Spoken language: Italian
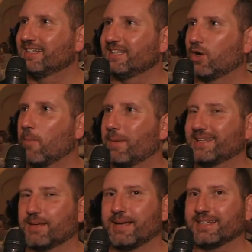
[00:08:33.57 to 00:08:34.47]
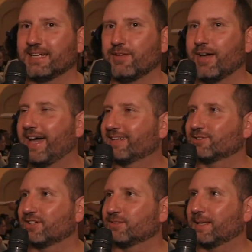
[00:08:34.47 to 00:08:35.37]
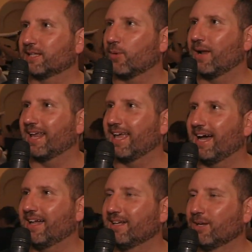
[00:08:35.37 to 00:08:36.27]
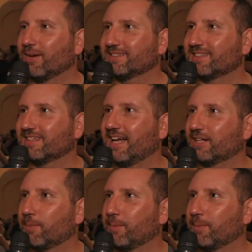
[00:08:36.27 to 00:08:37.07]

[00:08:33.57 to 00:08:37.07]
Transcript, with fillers: di completamente diverso rispetto a qualche, qualsiasi altro